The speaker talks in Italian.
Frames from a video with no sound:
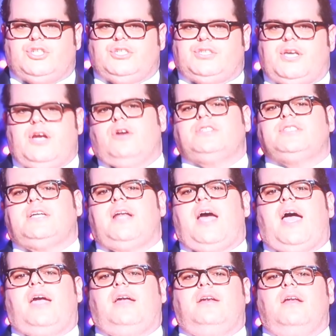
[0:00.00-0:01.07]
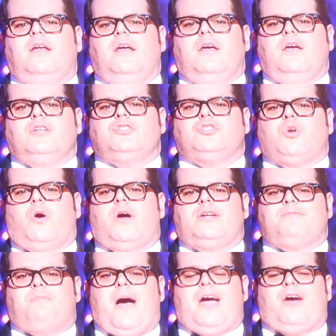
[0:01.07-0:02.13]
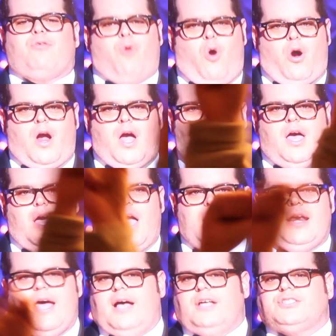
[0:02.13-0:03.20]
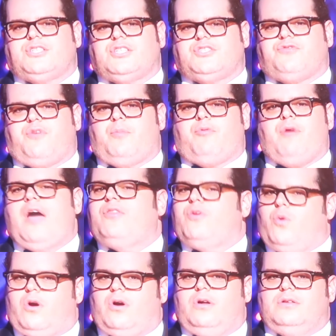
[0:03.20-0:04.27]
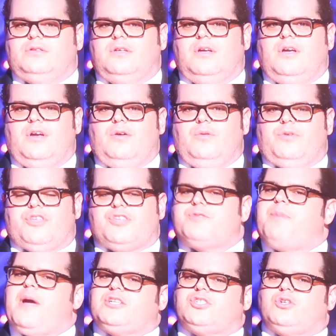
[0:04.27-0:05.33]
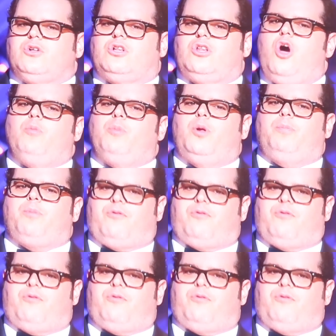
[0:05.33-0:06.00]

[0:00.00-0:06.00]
She's here tonight, joined by Aurora and Elsa's from around the world with a special global